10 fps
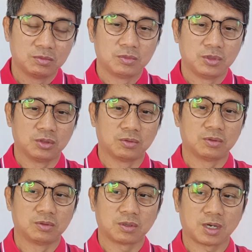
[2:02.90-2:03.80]

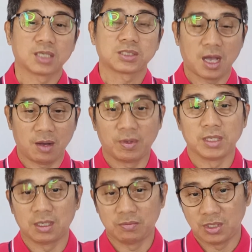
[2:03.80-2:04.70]
yung kasama
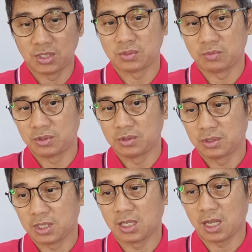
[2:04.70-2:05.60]
niya mismo
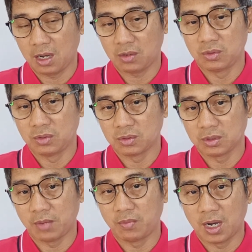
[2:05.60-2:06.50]
na nakakulong
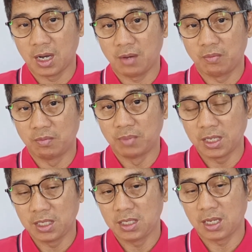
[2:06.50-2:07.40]
na mga
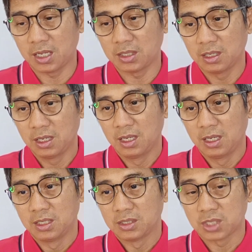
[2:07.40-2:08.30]
kababaihan
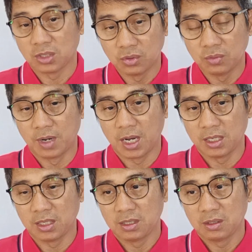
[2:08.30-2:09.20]
sa
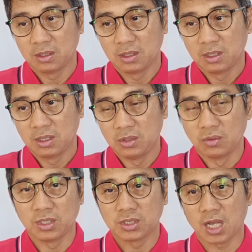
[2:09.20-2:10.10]
Dubai.
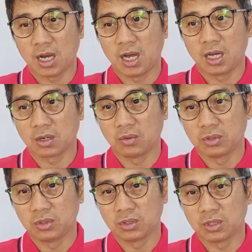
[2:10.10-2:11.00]
Yung isang araw
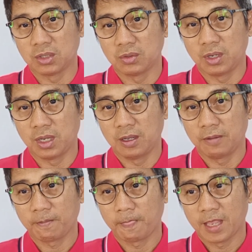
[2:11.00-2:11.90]
doon, ano eh,
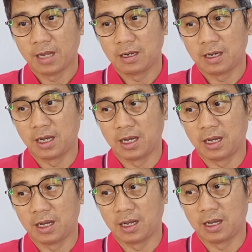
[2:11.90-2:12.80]

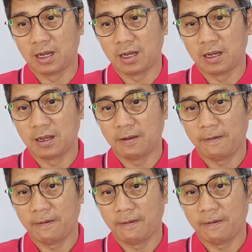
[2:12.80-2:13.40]
uh,